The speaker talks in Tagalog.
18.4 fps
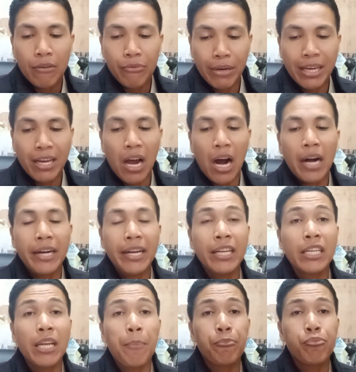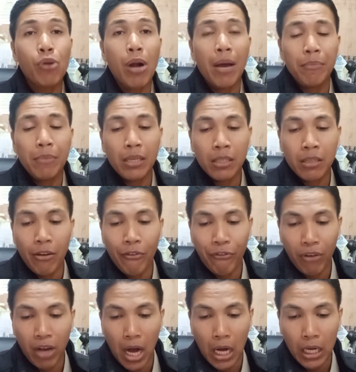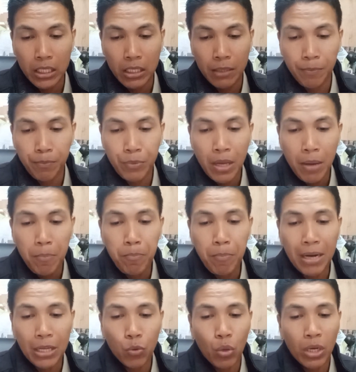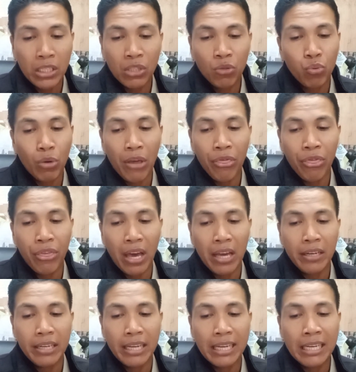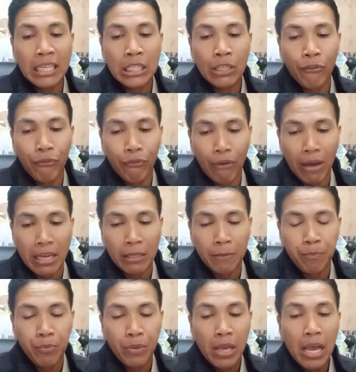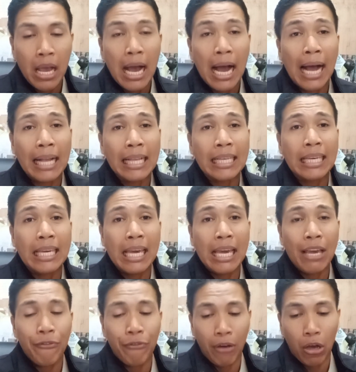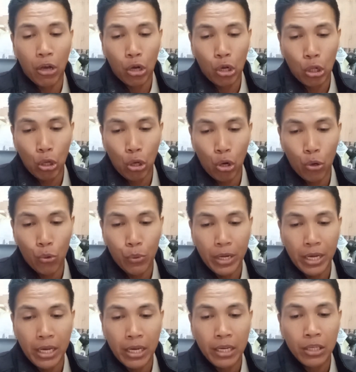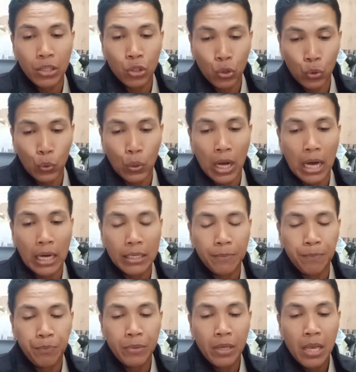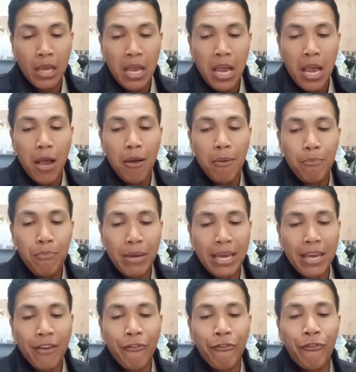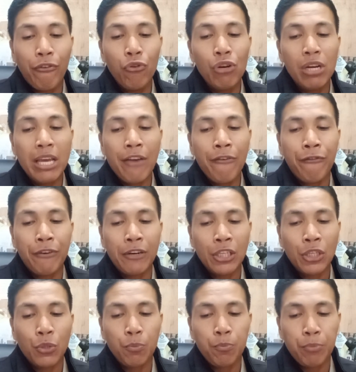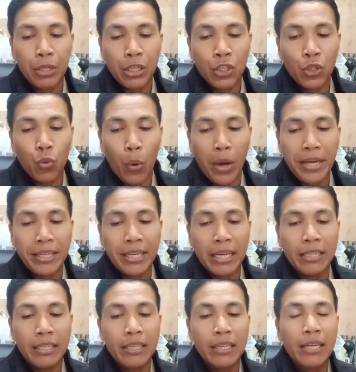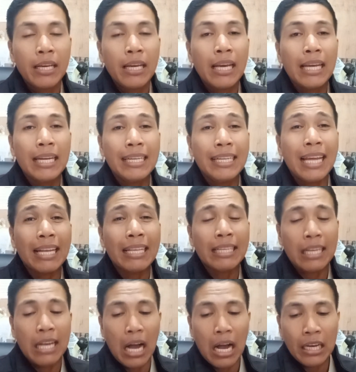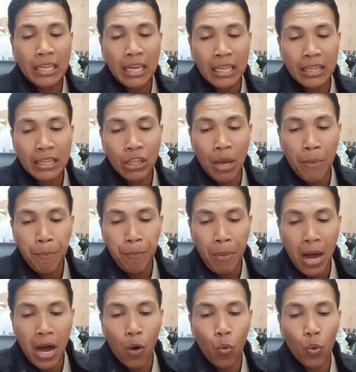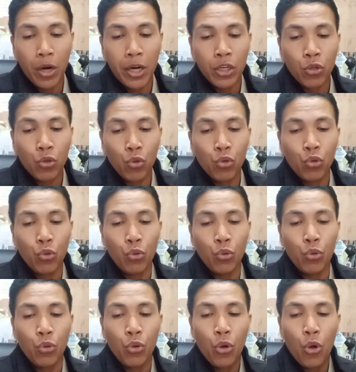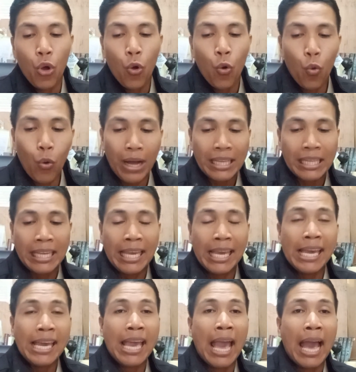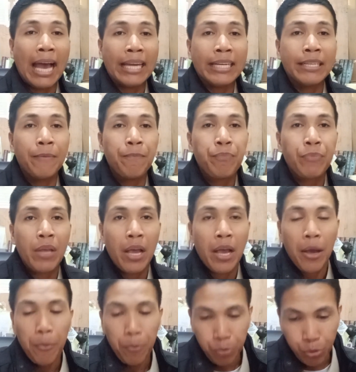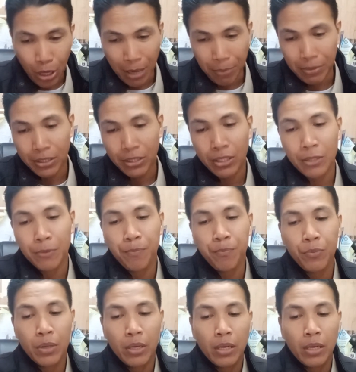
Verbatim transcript: regarding the promise of God but was strengthened in his faith and gave glory to God, being fully first persuaded that God had the power to do what he had promised.